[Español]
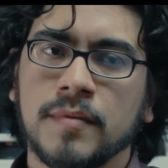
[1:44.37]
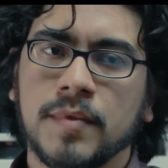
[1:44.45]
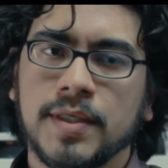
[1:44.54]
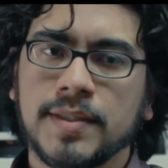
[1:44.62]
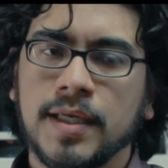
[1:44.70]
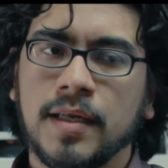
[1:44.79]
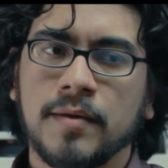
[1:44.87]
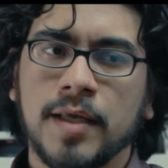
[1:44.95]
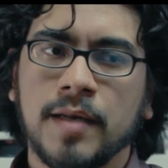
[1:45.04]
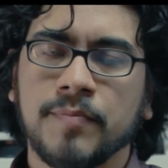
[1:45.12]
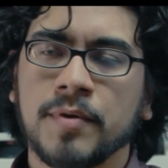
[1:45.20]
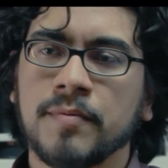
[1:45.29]
Esa es
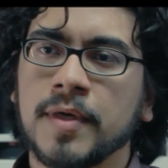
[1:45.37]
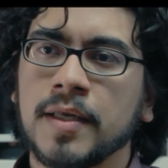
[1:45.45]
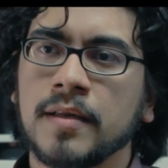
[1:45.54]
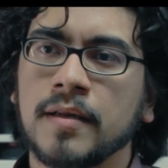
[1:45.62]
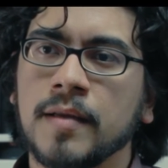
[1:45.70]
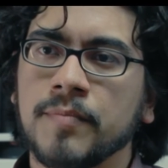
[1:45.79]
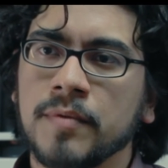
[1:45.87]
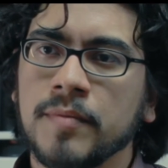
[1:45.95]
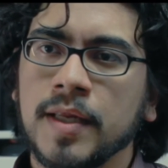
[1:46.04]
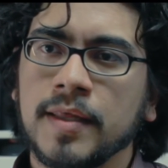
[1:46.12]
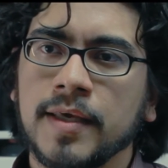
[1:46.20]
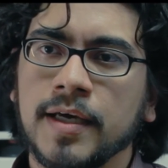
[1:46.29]
el primer, la
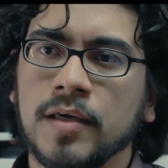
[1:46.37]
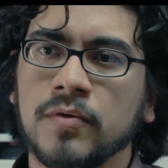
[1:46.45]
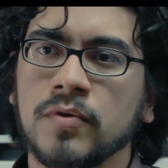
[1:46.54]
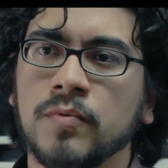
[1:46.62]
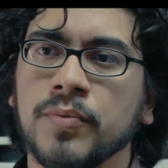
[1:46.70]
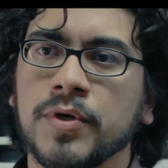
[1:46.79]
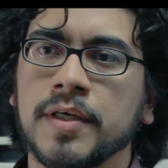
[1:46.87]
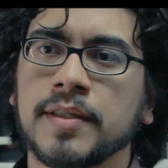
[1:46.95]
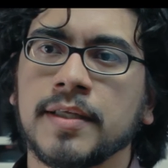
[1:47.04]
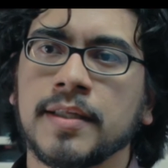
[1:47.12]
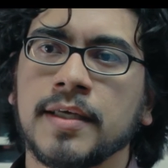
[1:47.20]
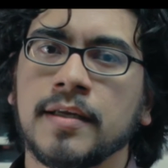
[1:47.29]
primera idea que uno puede
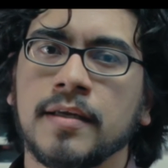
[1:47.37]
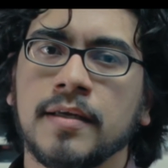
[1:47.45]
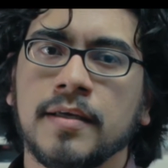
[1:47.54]
tener.